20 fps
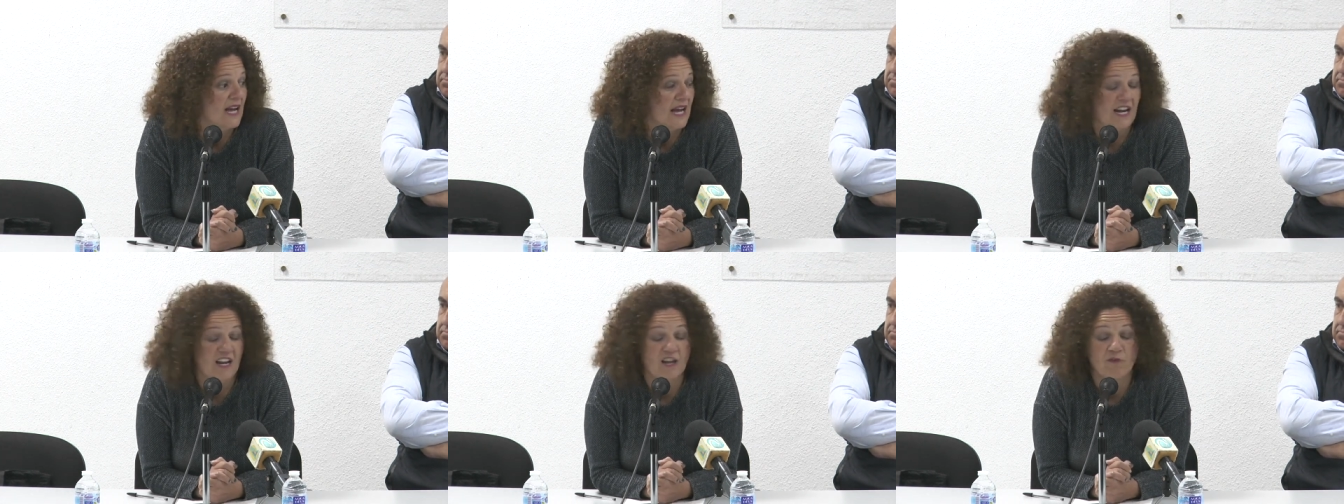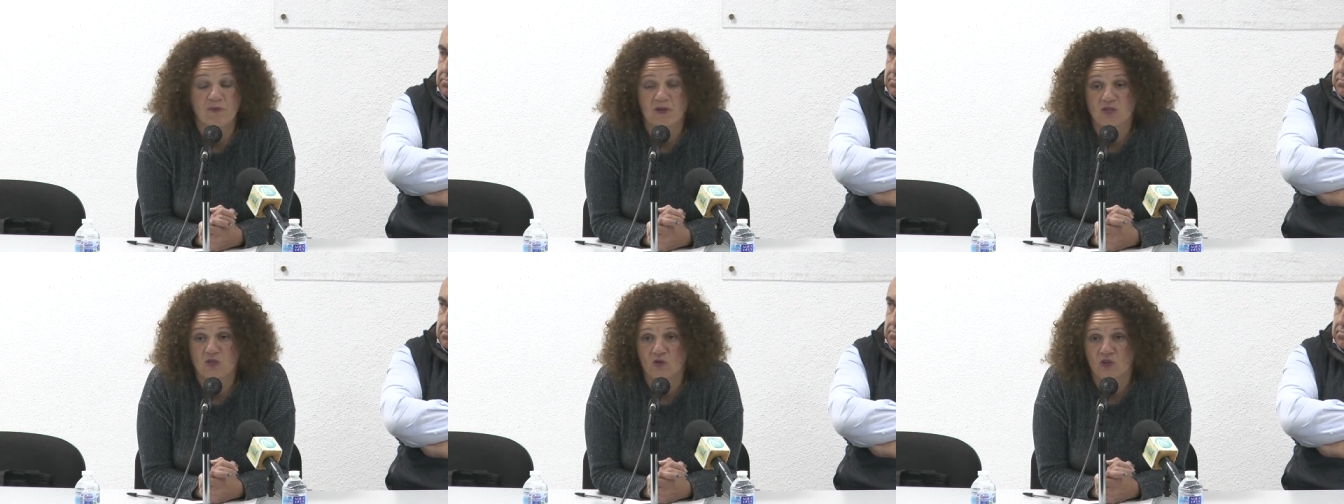a
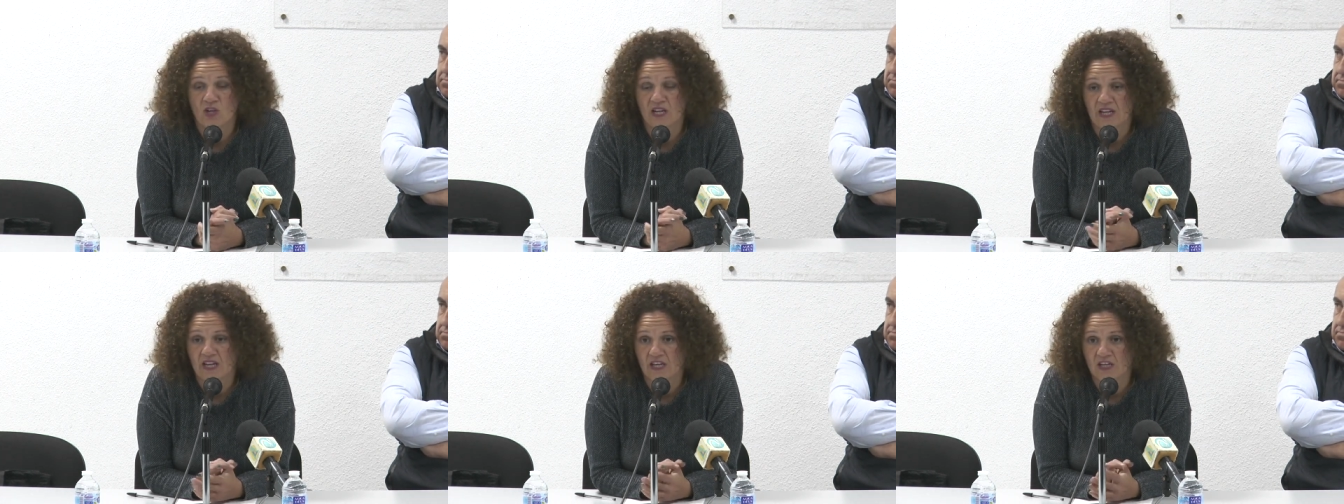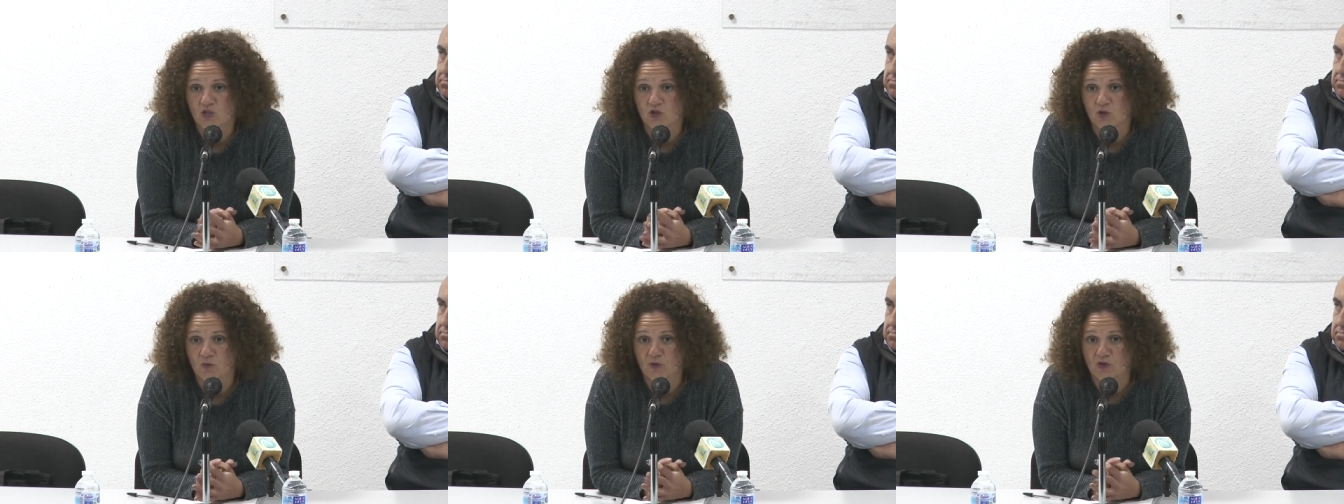las personas que
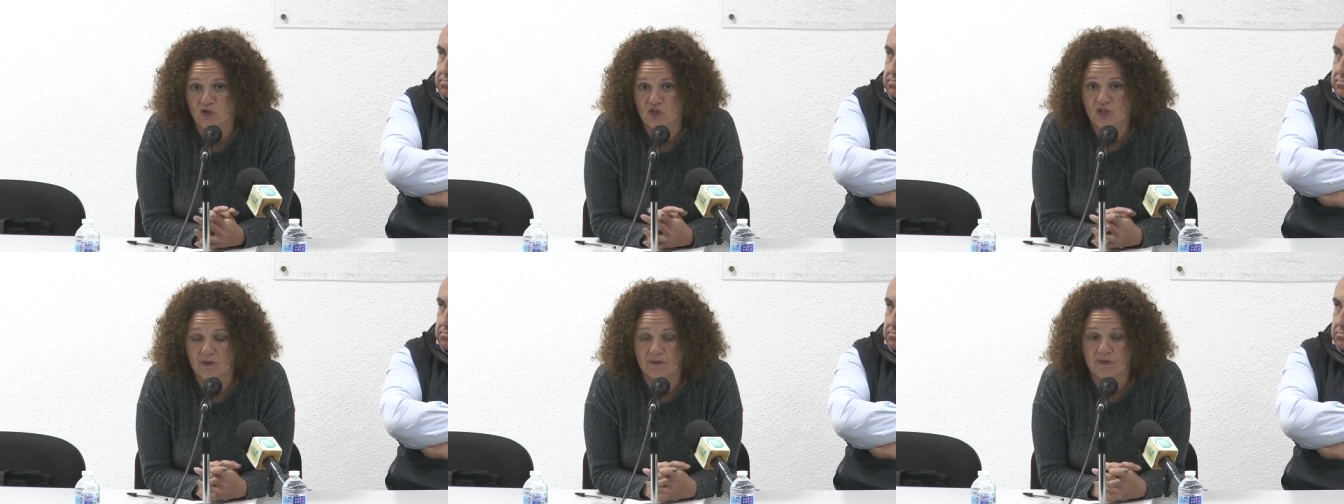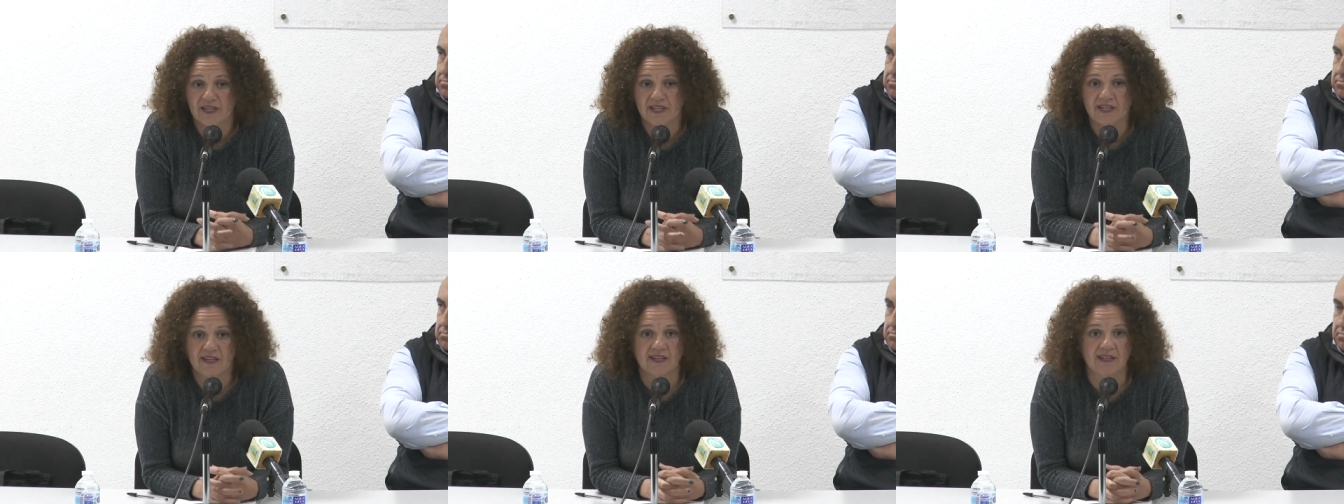han hecho
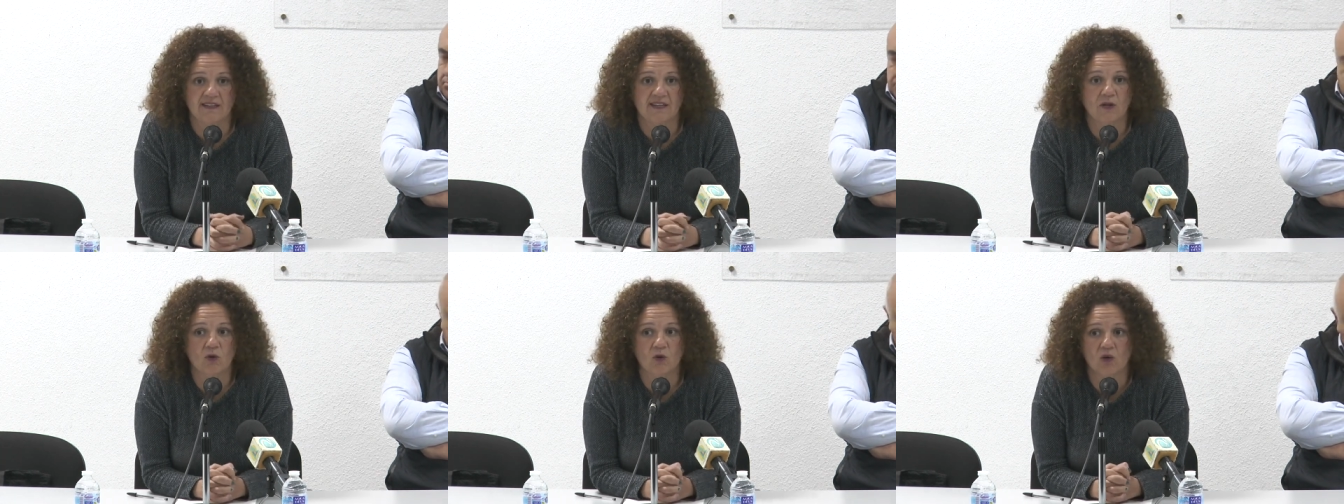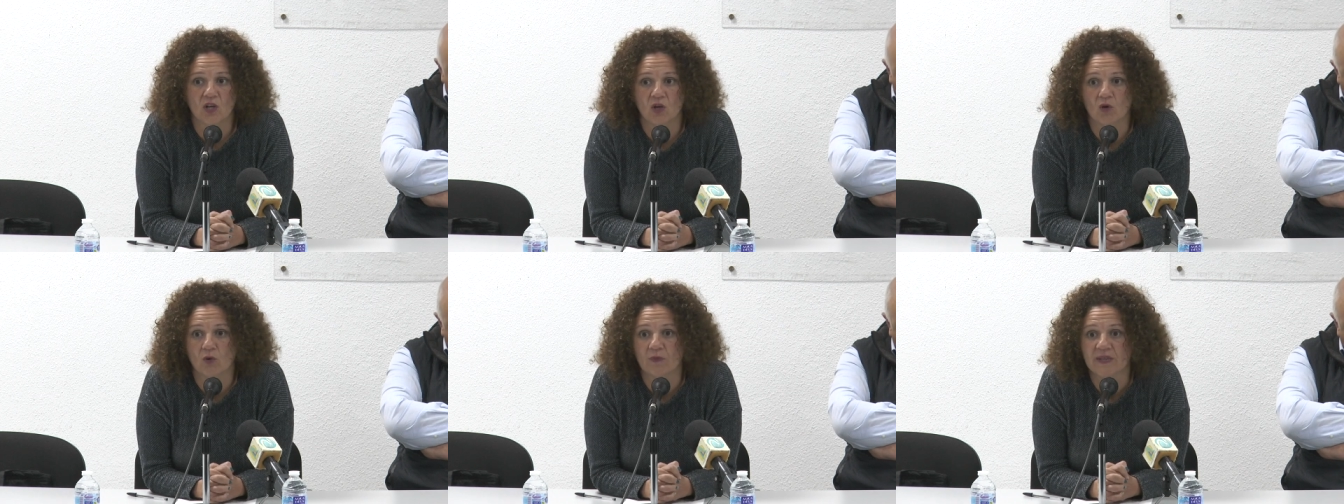posible, que
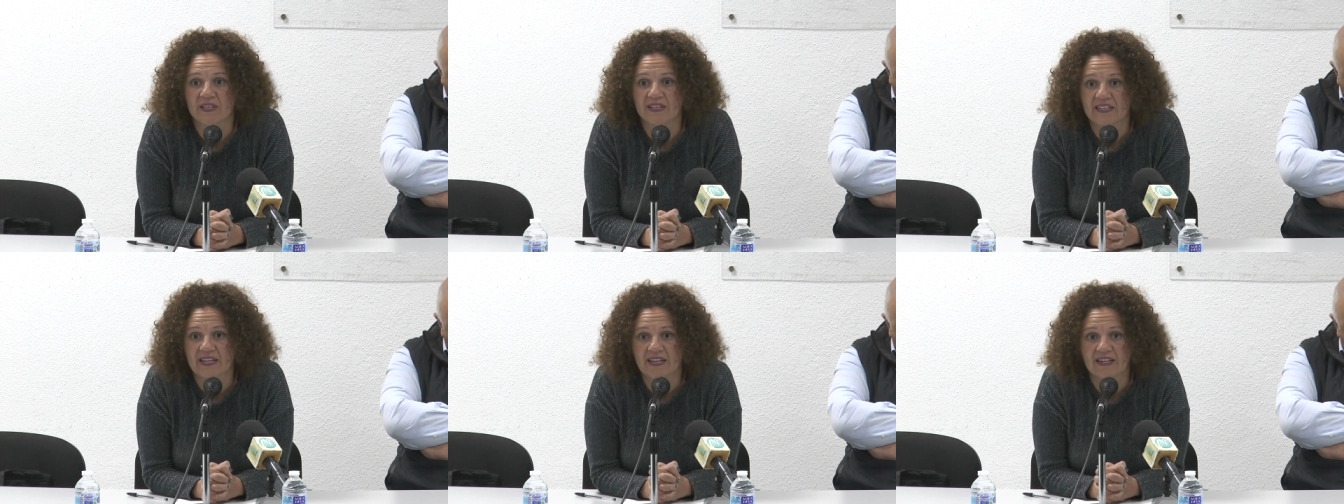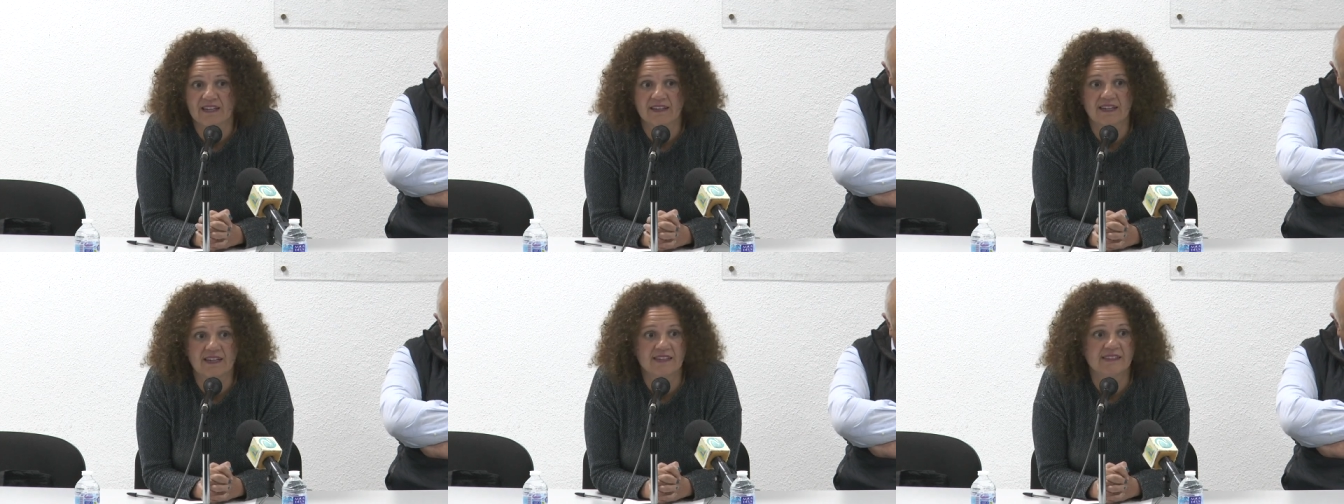tengo que
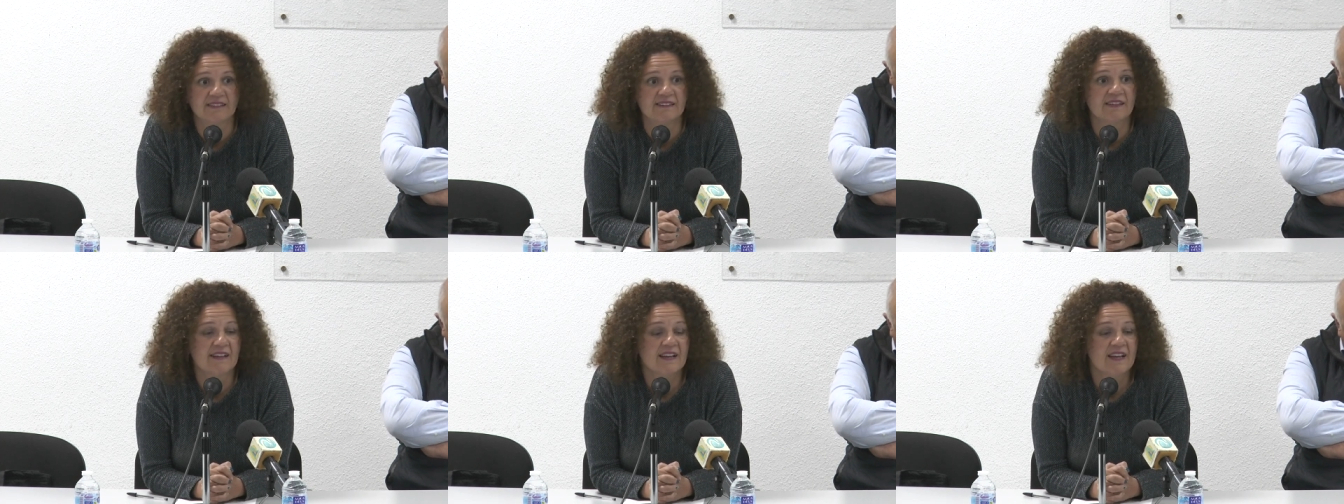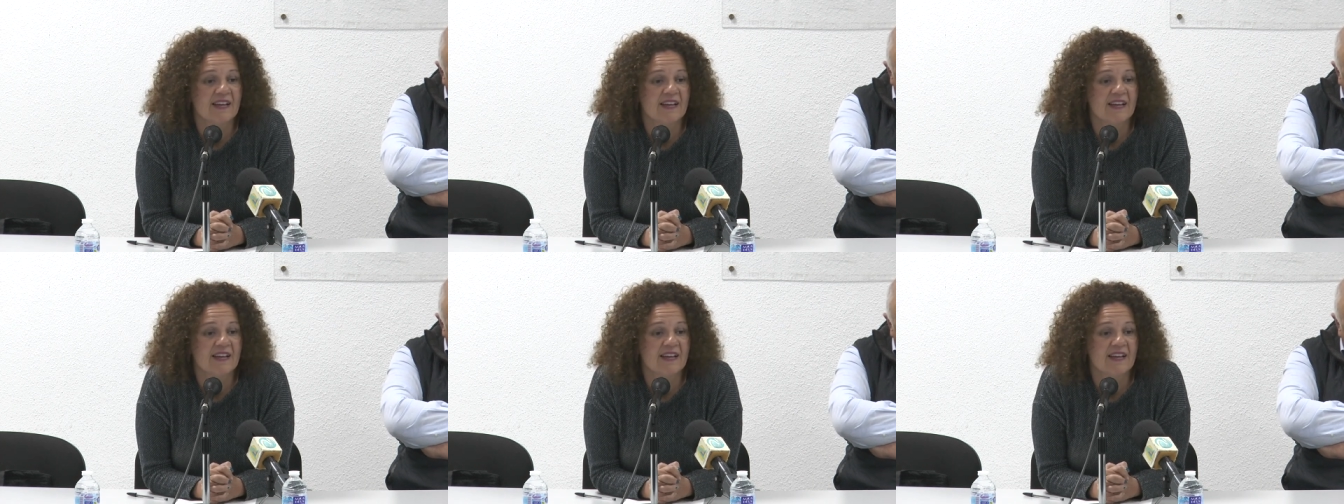comentarles